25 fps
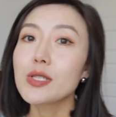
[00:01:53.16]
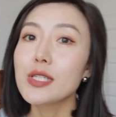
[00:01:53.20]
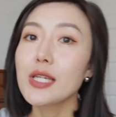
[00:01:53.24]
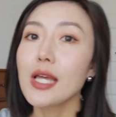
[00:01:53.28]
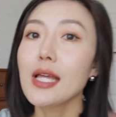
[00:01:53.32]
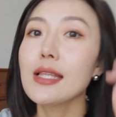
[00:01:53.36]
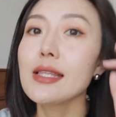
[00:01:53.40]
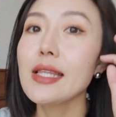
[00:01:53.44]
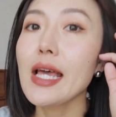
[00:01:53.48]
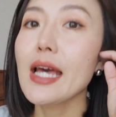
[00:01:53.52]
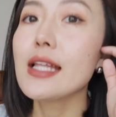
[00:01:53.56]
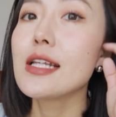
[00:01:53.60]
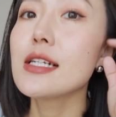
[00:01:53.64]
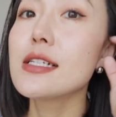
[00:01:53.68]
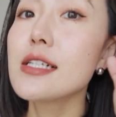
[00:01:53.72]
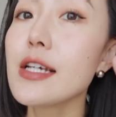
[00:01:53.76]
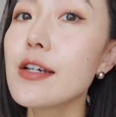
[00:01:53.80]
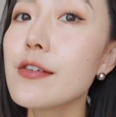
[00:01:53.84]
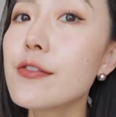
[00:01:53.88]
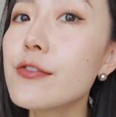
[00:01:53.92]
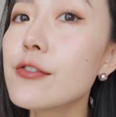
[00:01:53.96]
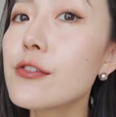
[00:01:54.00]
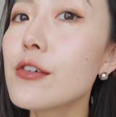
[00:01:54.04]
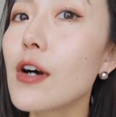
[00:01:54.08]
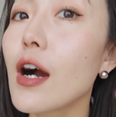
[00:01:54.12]
今天戴的
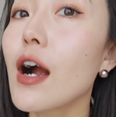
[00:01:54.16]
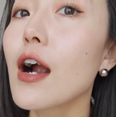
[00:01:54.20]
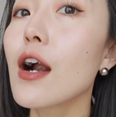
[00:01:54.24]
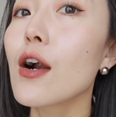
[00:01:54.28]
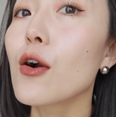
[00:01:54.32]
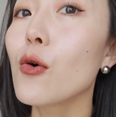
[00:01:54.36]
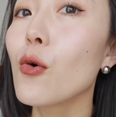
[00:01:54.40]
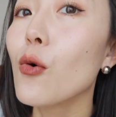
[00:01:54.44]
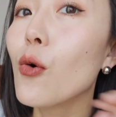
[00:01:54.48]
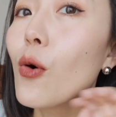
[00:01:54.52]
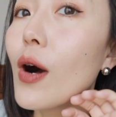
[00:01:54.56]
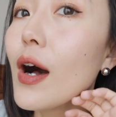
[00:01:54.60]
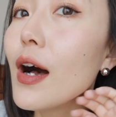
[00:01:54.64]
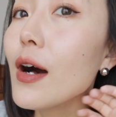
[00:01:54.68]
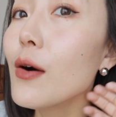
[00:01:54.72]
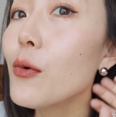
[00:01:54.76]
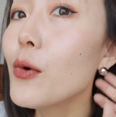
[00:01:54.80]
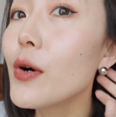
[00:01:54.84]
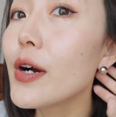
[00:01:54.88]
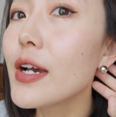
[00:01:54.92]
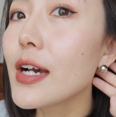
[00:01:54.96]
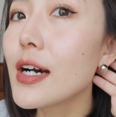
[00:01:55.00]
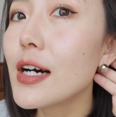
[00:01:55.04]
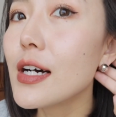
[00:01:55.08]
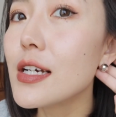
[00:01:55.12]
这副耳环
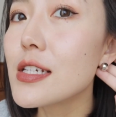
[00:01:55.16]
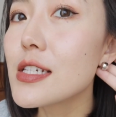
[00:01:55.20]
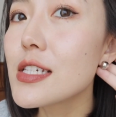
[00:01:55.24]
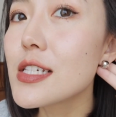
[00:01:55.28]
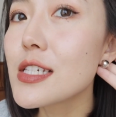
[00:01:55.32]
我也很